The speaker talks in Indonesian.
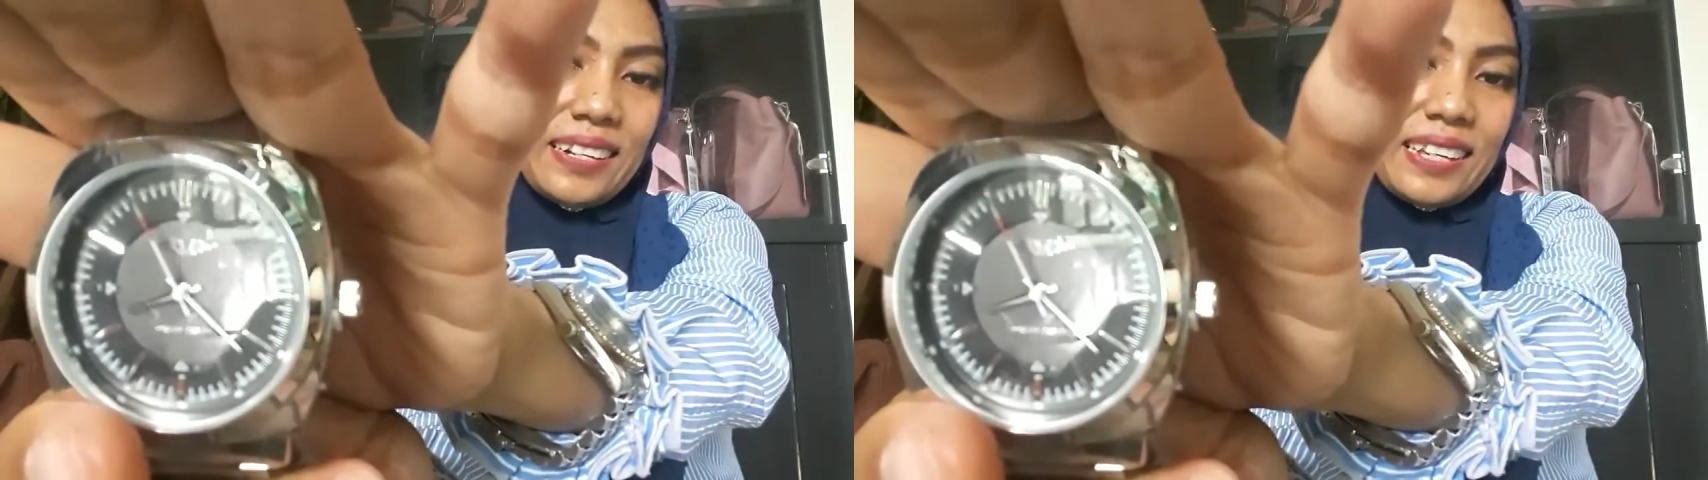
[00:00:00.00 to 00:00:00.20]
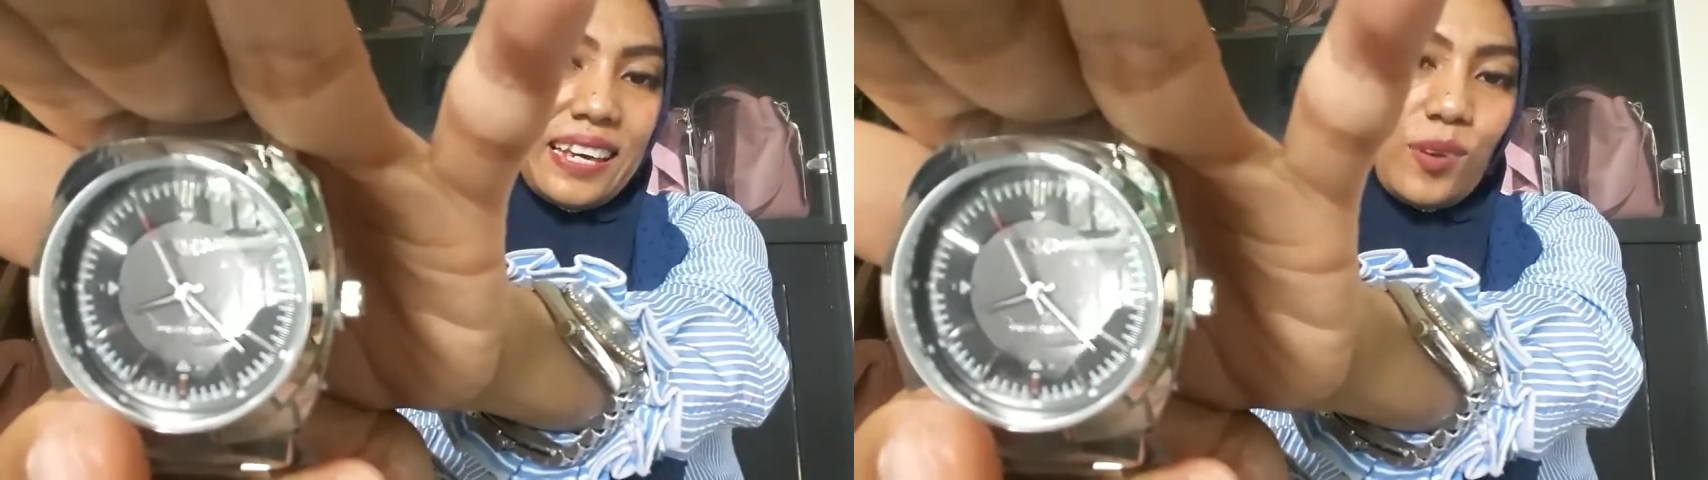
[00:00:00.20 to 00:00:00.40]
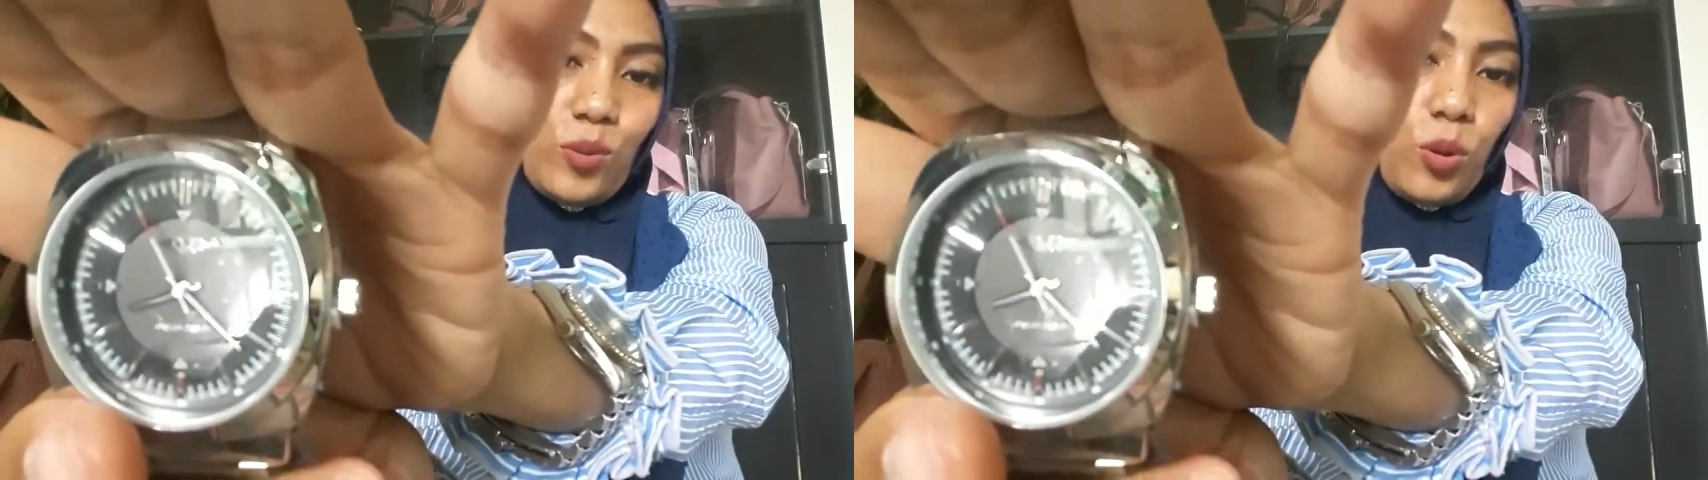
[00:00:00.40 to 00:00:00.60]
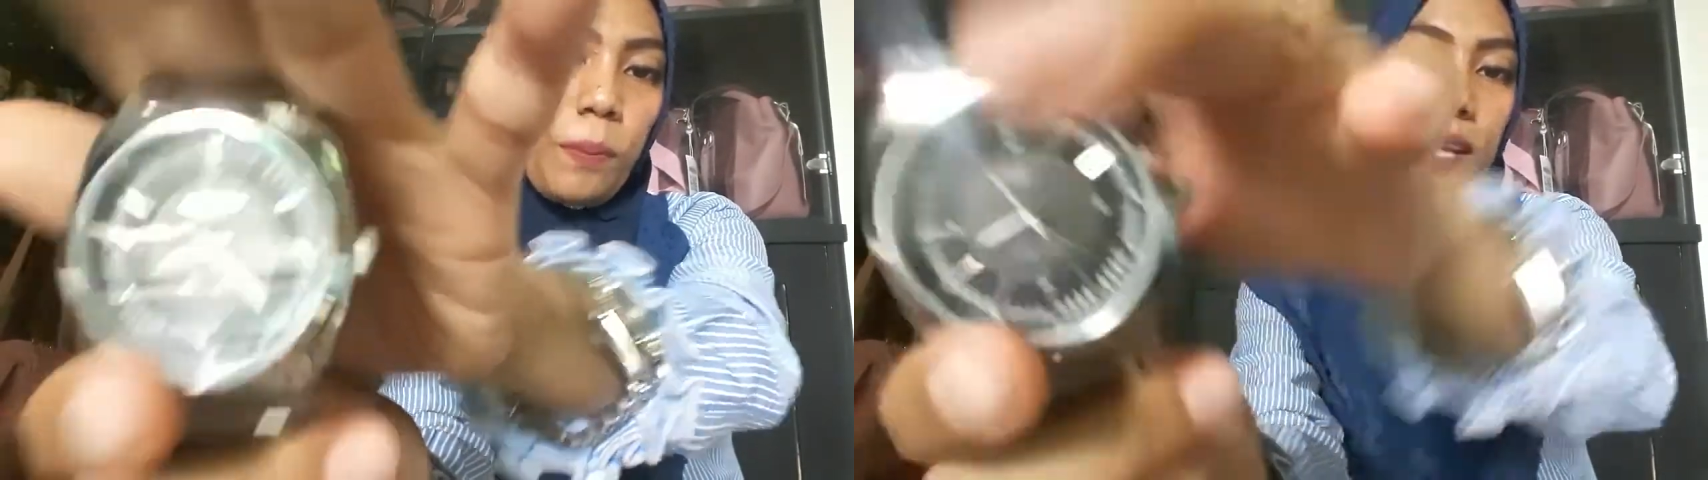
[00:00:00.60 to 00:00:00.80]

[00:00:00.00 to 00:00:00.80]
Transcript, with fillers: Oke untuk